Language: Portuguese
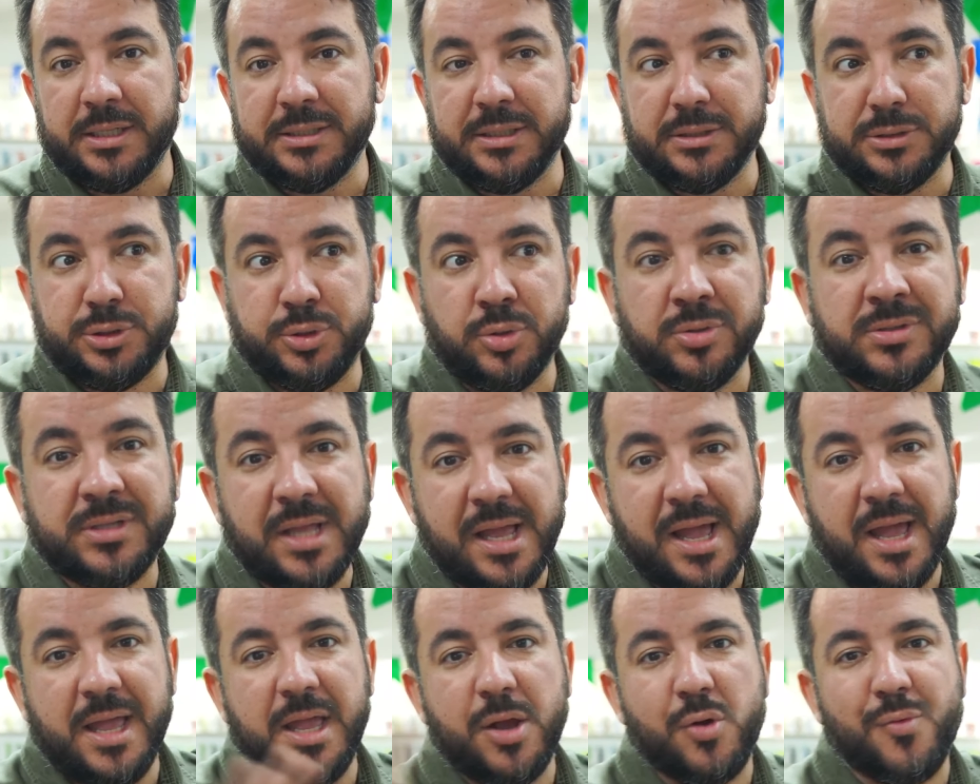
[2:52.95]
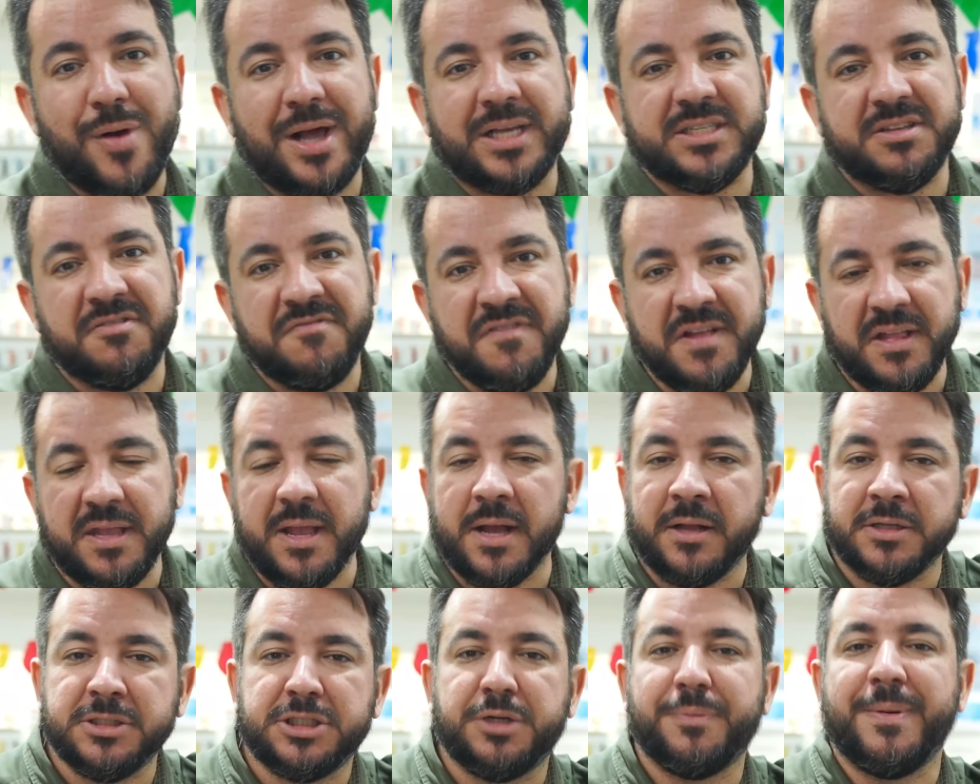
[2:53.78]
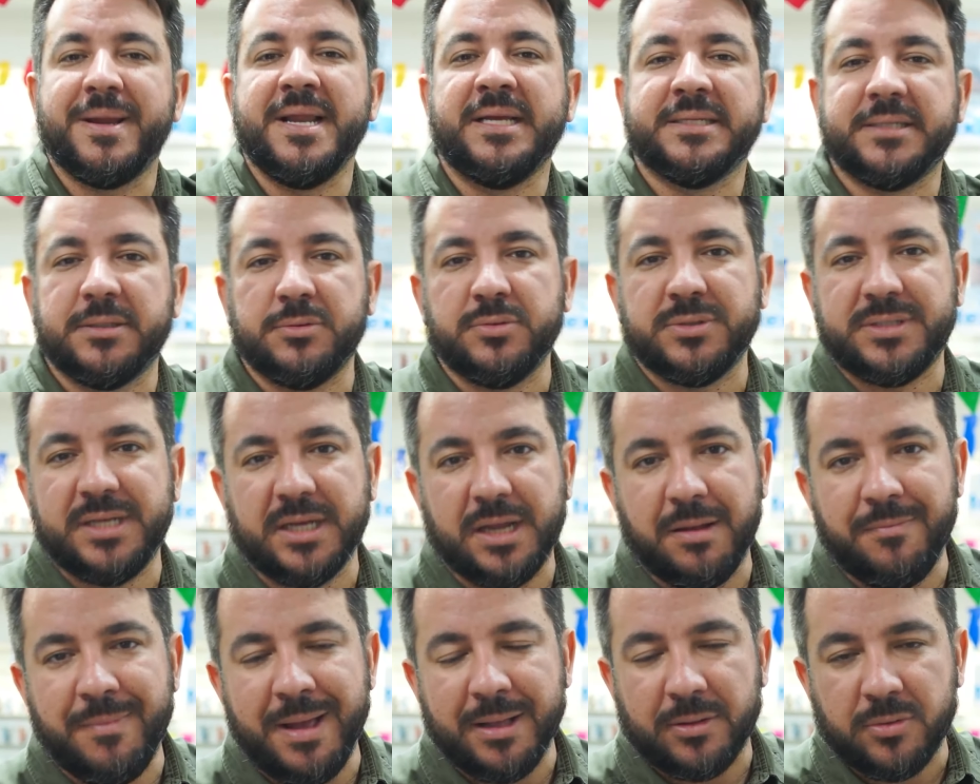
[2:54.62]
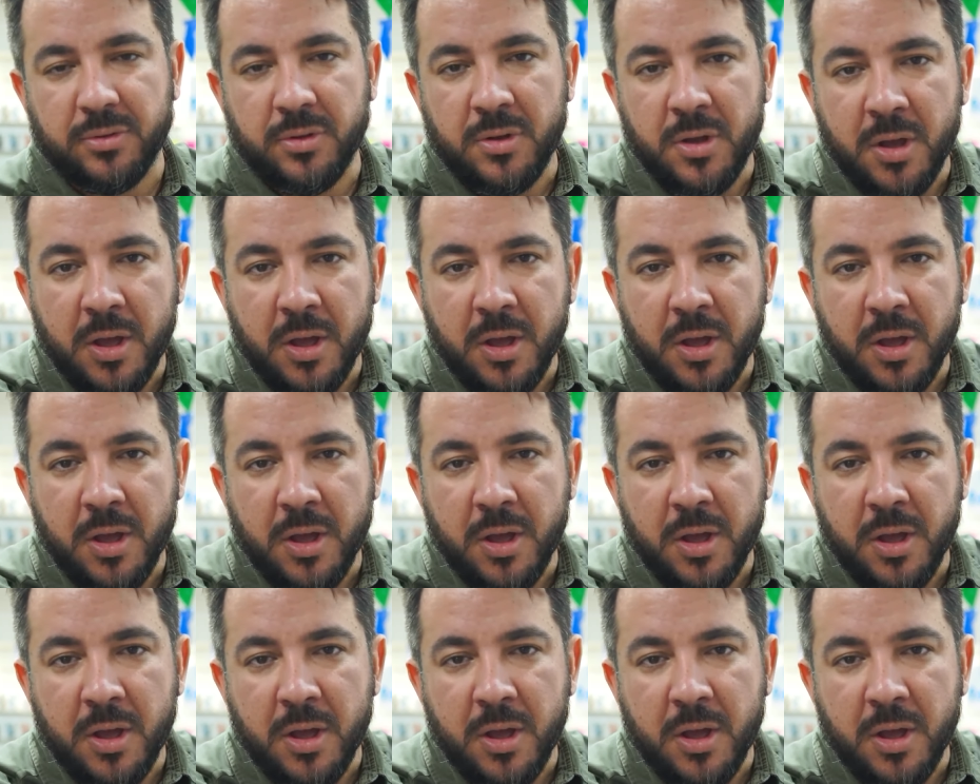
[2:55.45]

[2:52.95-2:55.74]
Juntei aí quase 20 anos de experiência no segmento